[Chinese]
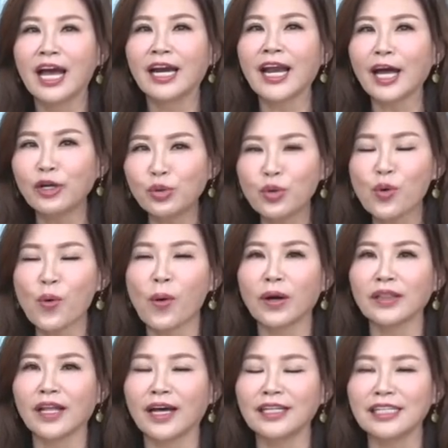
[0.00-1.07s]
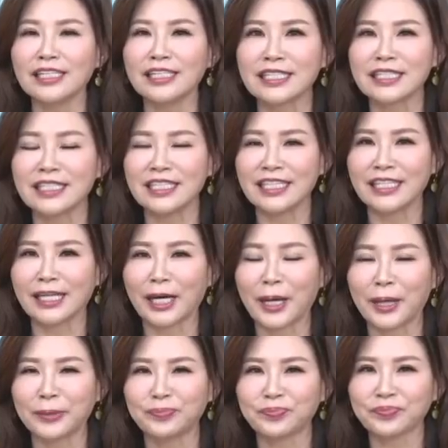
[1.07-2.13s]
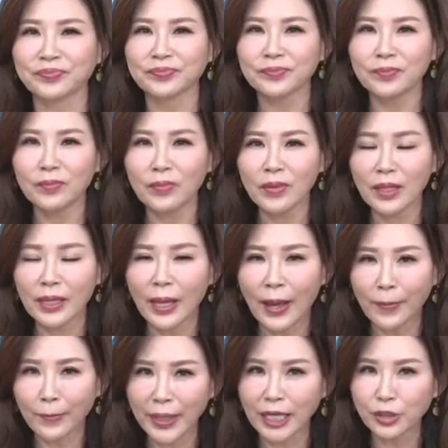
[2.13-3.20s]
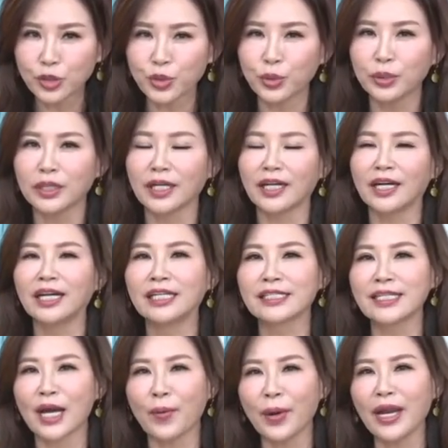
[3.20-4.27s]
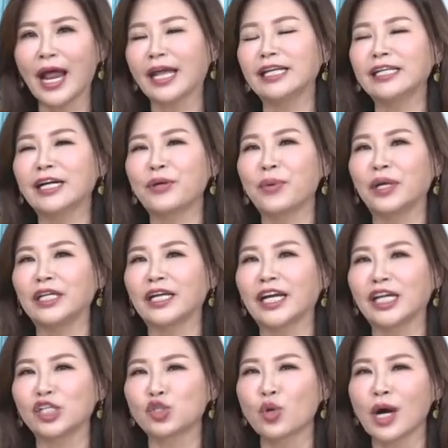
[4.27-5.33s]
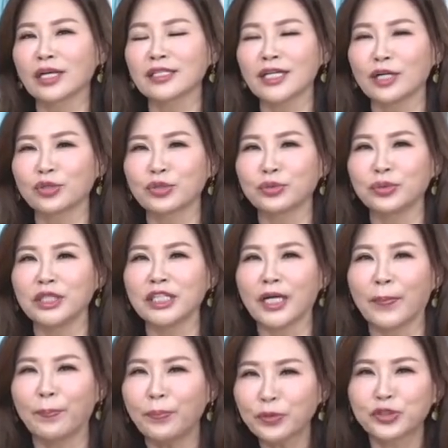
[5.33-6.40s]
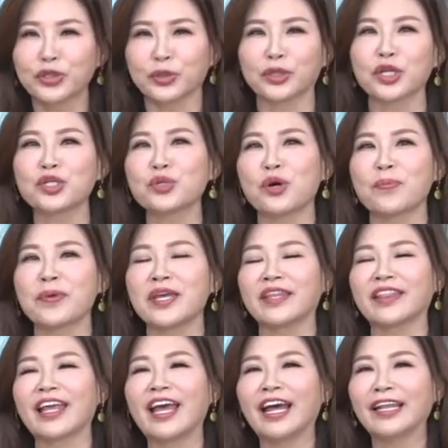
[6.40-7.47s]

那如果呢，你一个编剧呢，在未来一个月你可以创造出一个不朽的作品。